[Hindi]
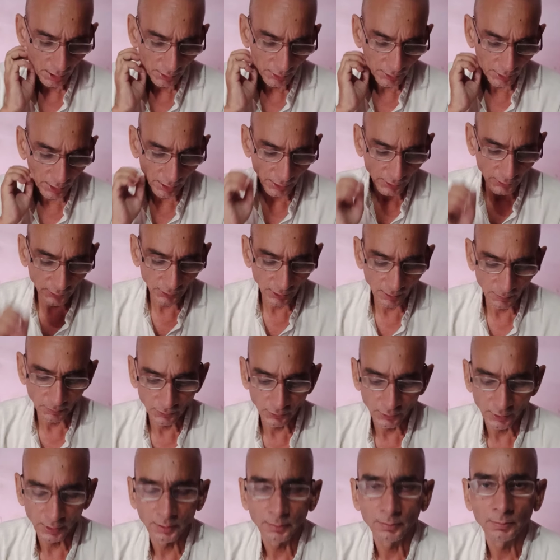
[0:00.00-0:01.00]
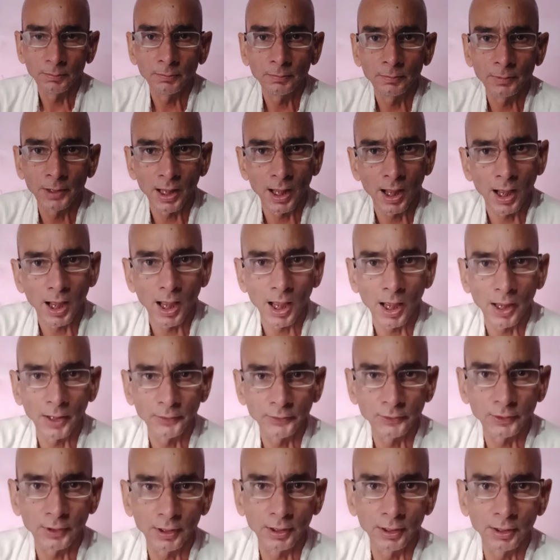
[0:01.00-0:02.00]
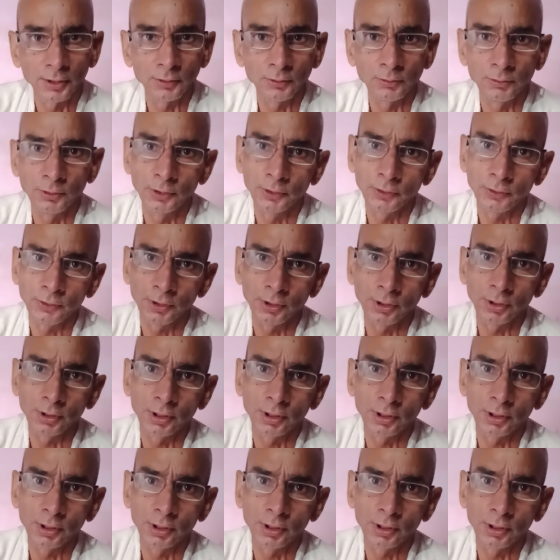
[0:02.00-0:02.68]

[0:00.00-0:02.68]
यही सबसे बड़ा आश्चर्य है युधिष्ठिर